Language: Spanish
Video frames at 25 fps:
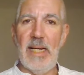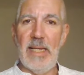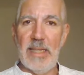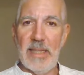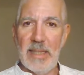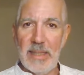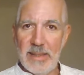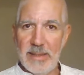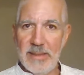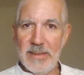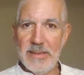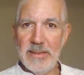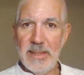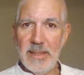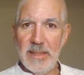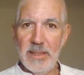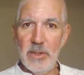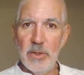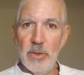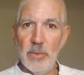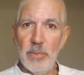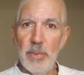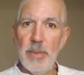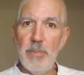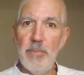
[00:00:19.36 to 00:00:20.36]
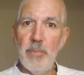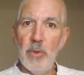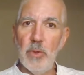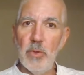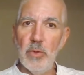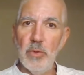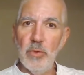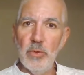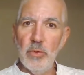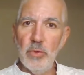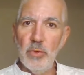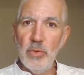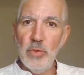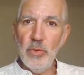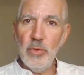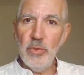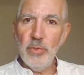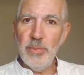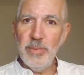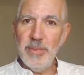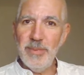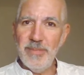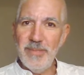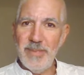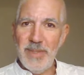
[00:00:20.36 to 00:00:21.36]
a la gente que nos ve por
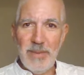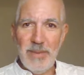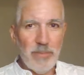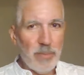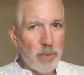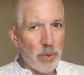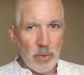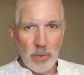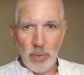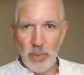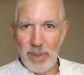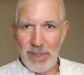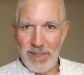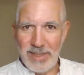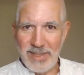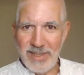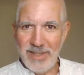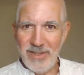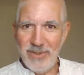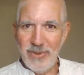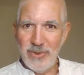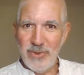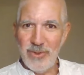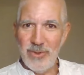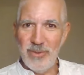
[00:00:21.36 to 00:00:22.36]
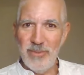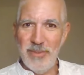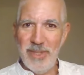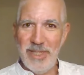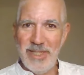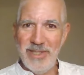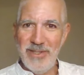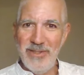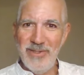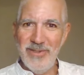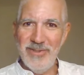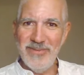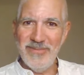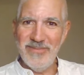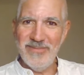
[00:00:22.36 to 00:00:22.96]
YouTube y por cualquier otro medio.